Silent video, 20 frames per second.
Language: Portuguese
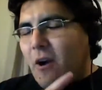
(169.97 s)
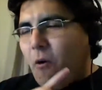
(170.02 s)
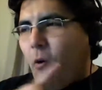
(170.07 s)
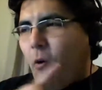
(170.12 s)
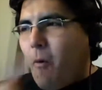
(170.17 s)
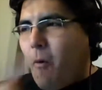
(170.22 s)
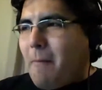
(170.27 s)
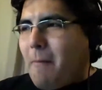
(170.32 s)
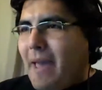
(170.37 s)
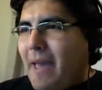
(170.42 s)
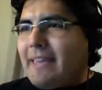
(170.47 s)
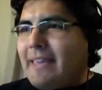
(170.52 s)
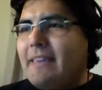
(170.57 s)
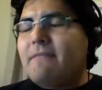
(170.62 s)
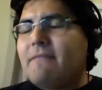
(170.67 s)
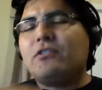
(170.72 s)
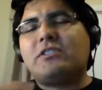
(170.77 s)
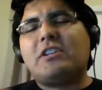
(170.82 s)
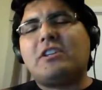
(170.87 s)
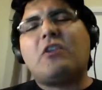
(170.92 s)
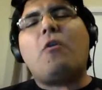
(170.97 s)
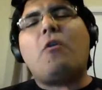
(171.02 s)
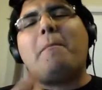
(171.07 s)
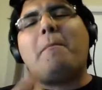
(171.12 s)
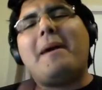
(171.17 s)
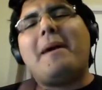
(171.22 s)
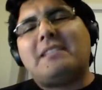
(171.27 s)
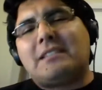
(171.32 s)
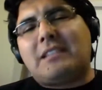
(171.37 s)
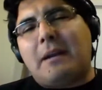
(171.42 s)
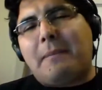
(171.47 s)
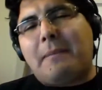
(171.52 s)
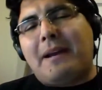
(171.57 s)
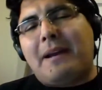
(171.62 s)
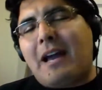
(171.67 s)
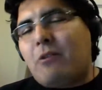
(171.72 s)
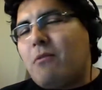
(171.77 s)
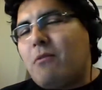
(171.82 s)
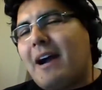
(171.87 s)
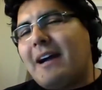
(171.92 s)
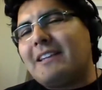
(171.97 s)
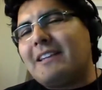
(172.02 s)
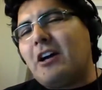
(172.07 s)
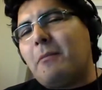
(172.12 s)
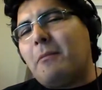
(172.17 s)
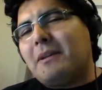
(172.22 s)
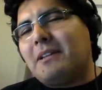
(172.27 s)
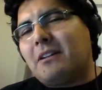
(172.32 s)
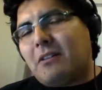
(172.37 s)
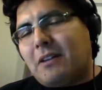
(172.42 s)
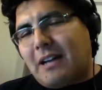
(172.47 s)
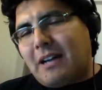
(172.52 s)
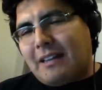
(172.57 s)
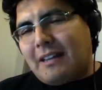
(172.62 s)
como é que você começa a trabalhar com cada uma,